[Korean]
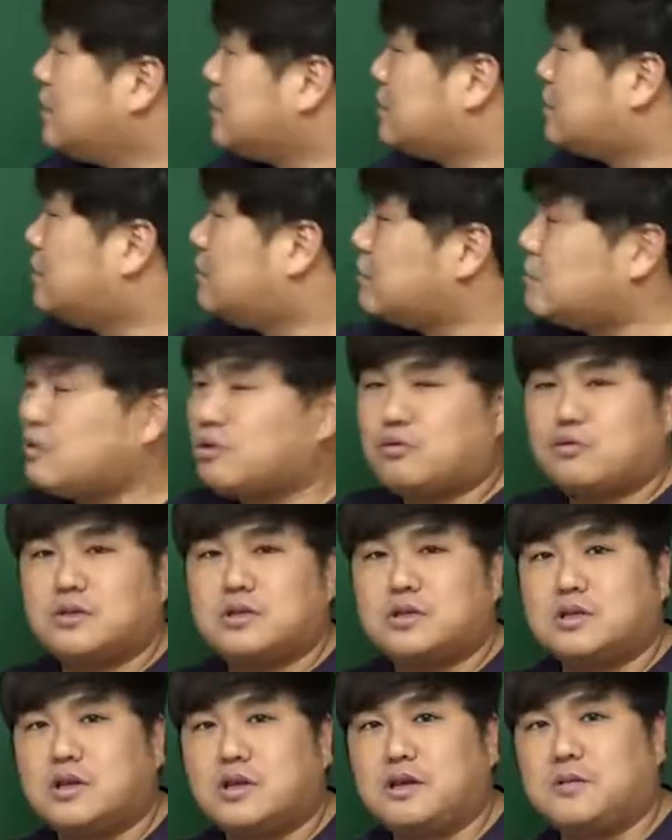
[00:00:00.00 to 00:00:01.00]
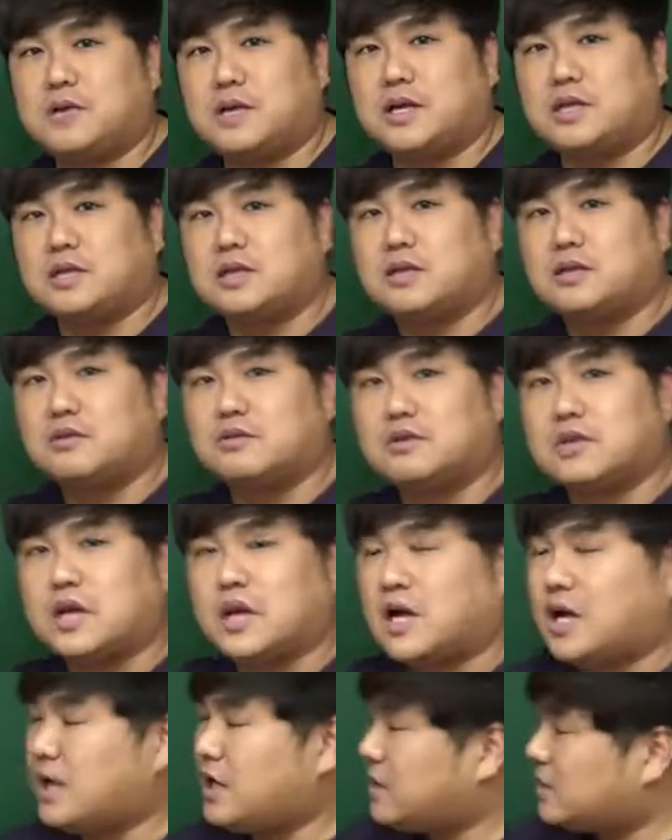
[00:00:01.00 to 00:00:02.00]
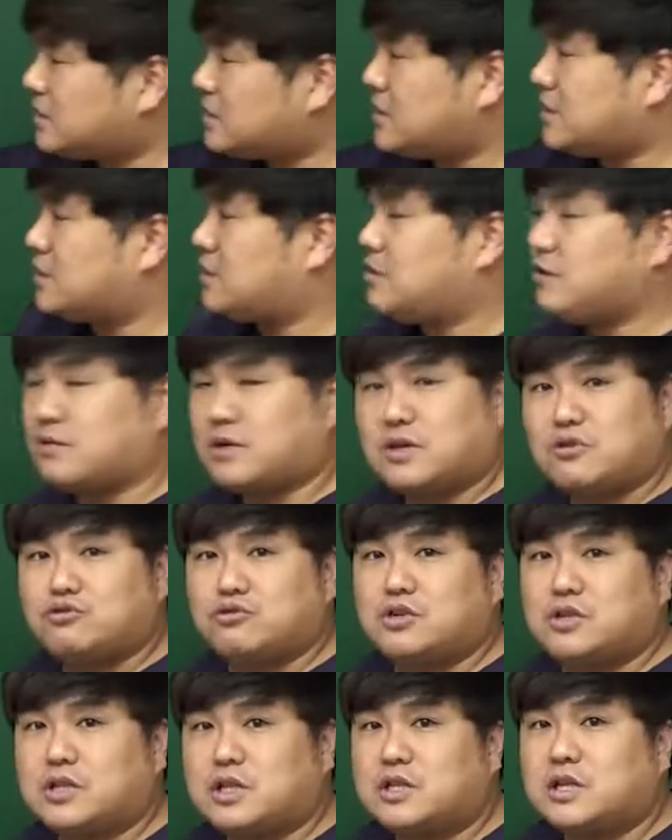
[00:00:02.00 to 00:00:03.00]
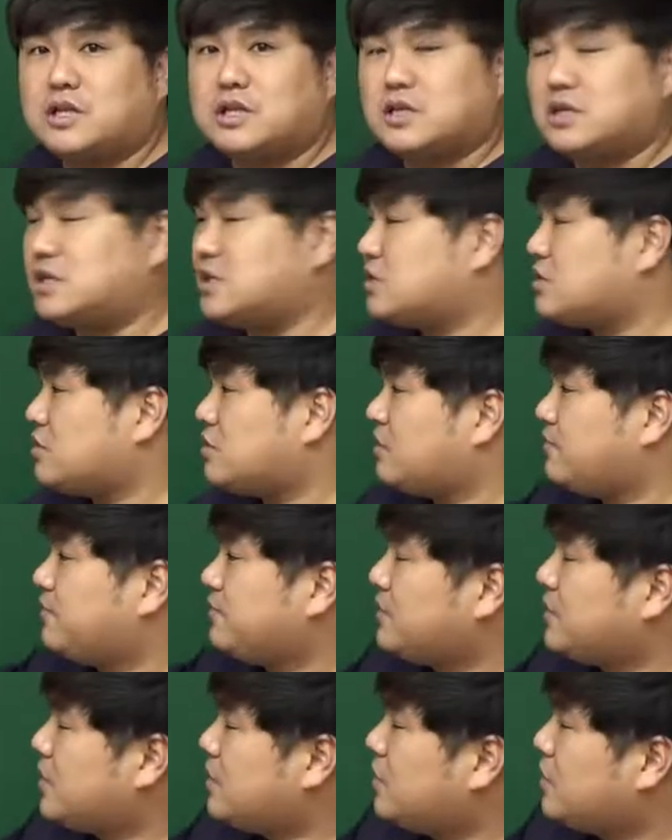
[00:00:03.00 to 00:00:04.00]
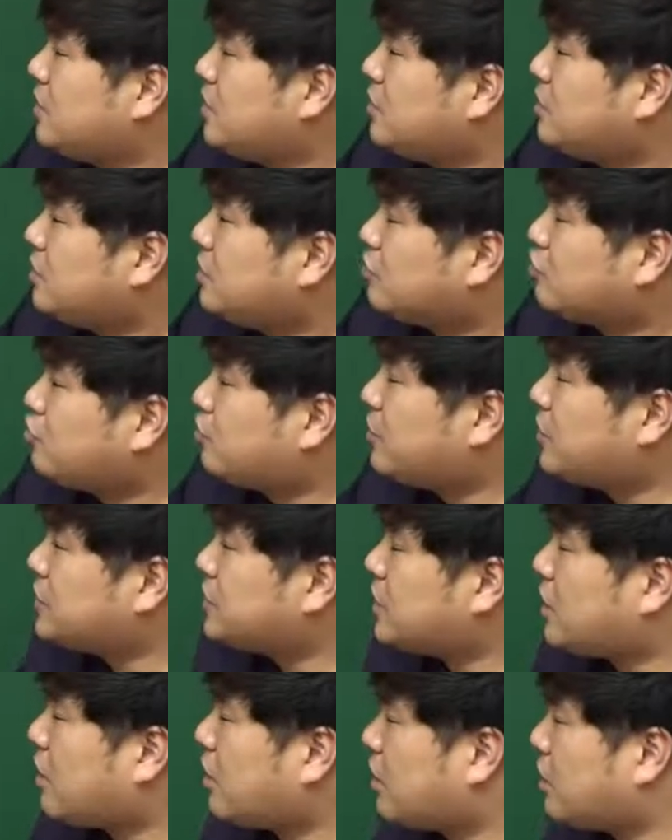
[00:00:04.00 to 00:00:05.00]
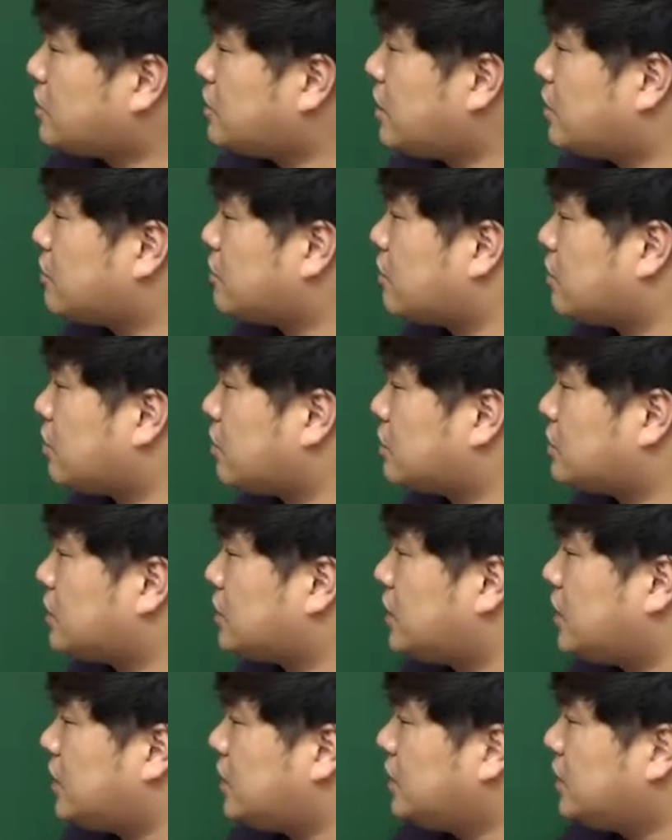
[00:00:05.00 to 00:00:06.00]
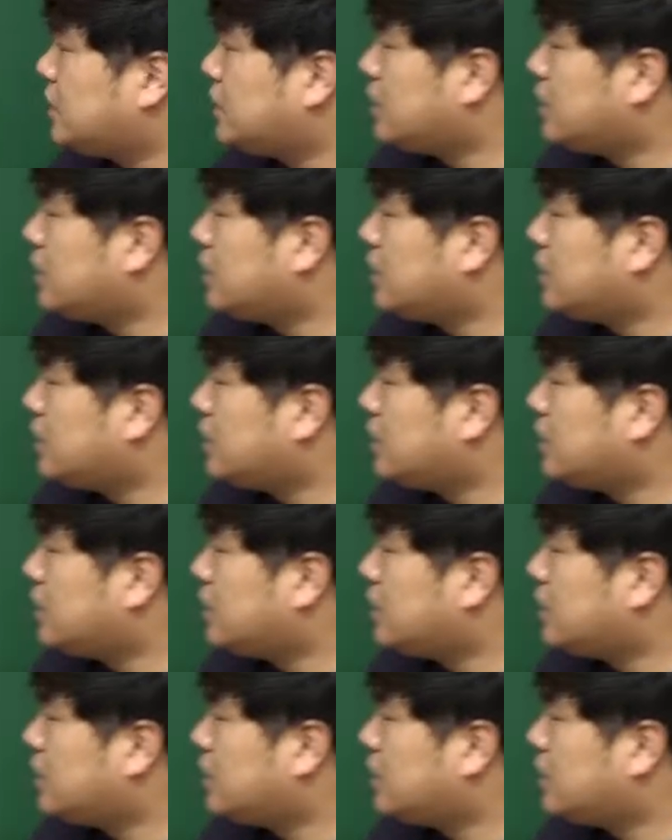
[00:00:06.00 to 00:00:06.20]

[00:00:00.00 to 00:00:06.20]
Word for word: 그럴 경우에는 틀리면 안 되는 거니까 잘 기억을 해두셔야 된다는 얘기죠. 두 번째 hard하고 hardly.